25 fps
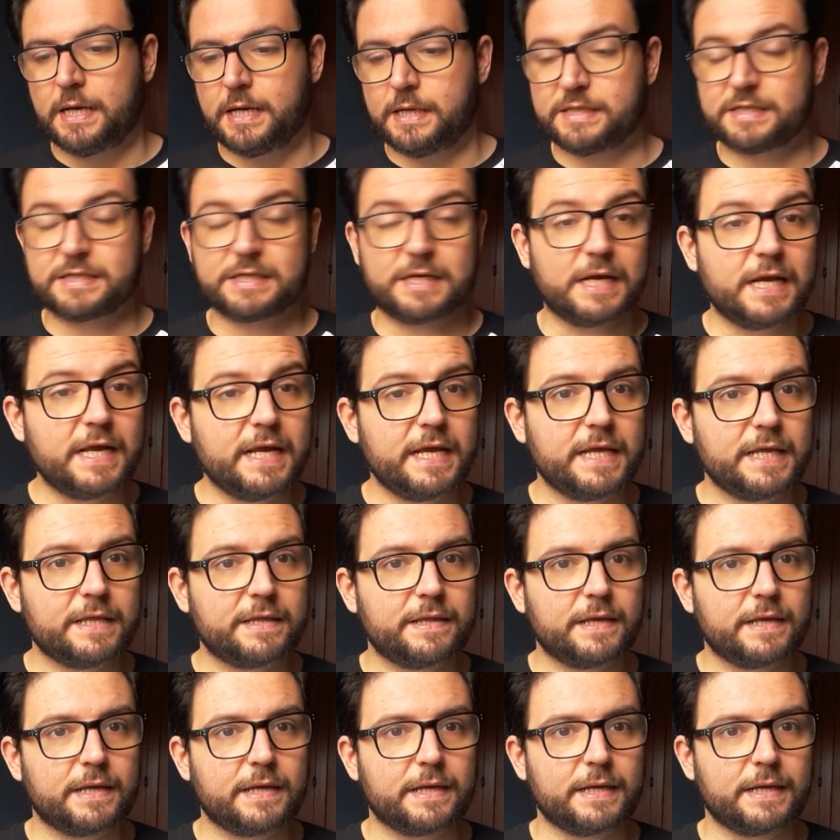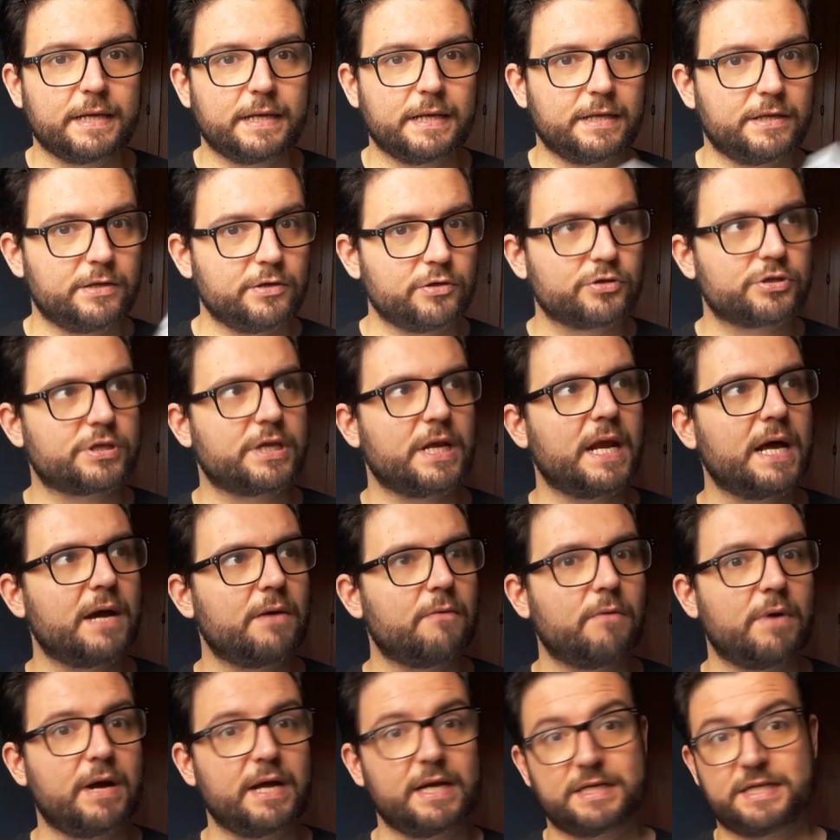Slid, el dios del
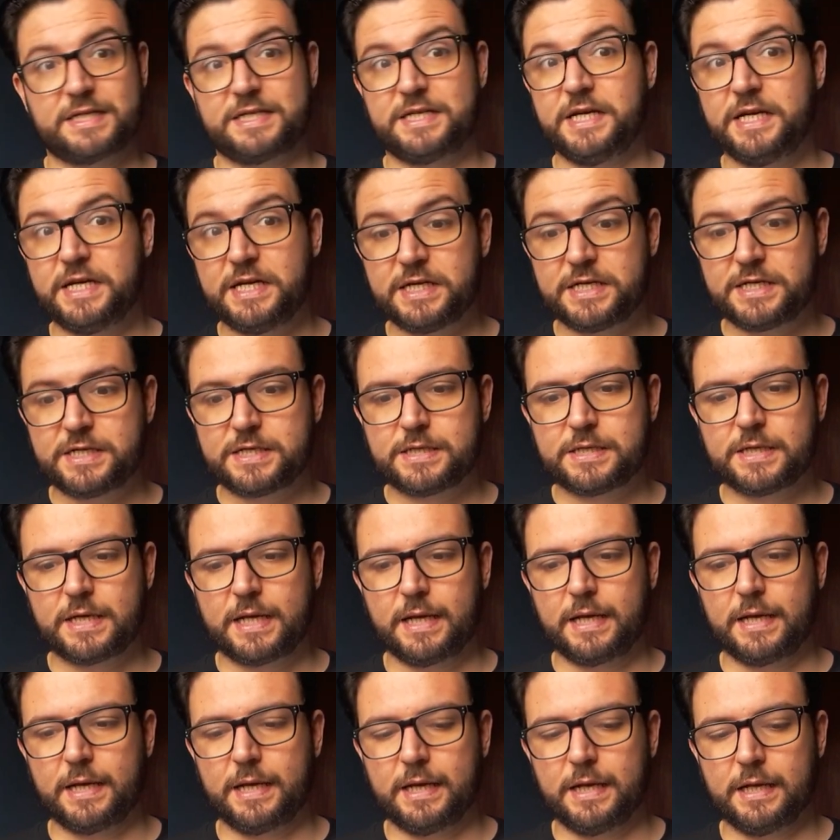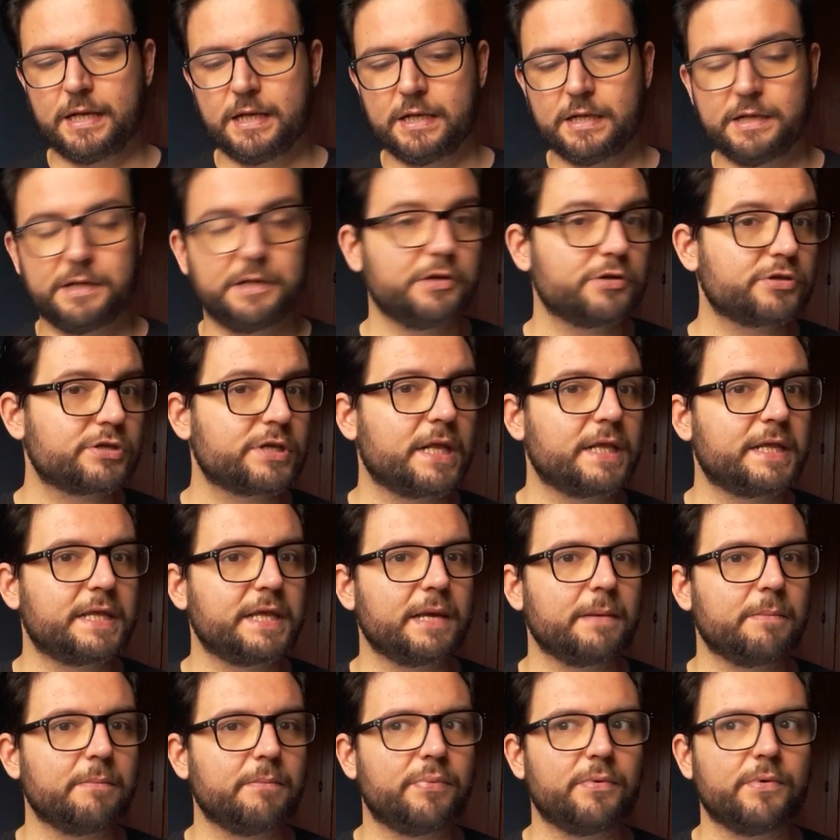agua, Sis, el dios del
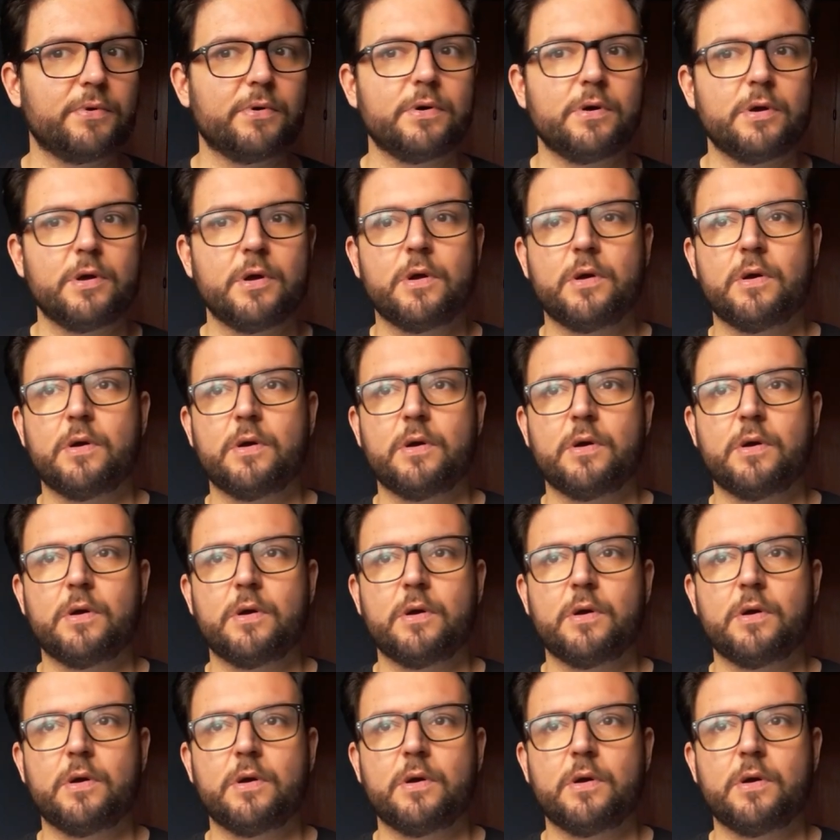tiempo,